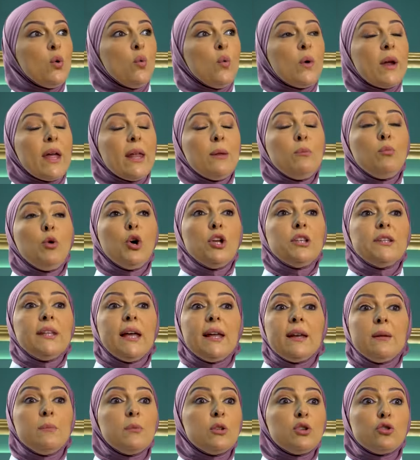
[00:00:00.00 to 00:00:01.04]
وكان
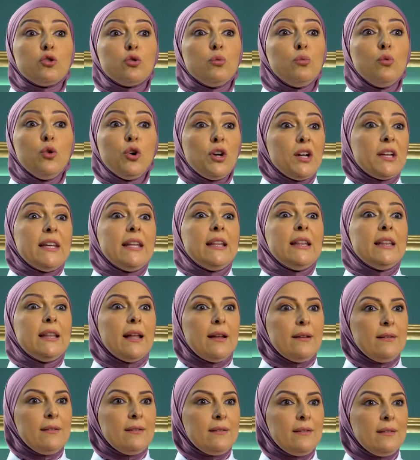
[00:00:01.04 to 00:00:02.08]
محترم الطموح
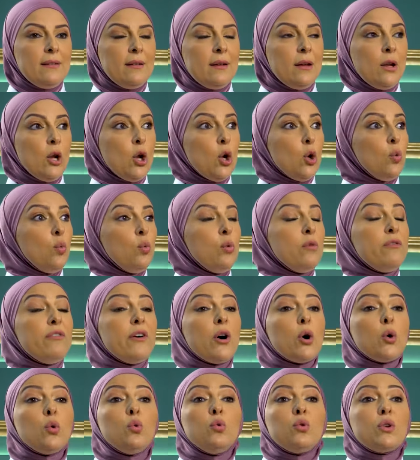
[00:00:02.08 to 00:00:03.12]
جدا
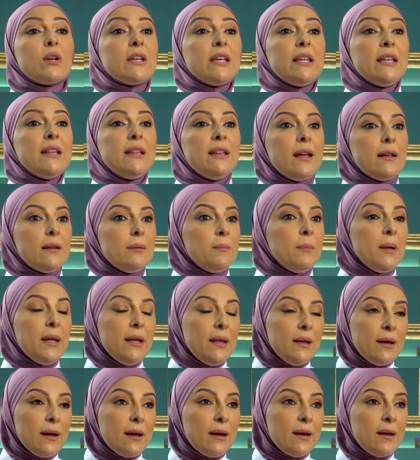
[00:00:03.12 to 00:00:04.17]
وفخور جدا
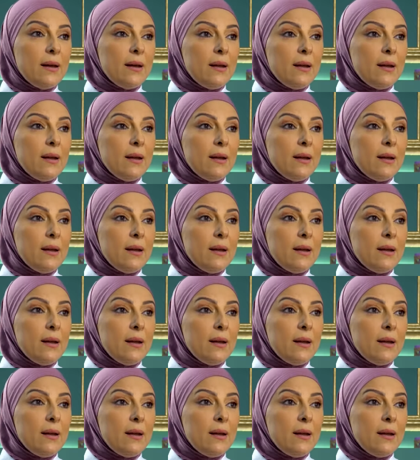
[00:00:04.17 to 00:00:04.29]
بيا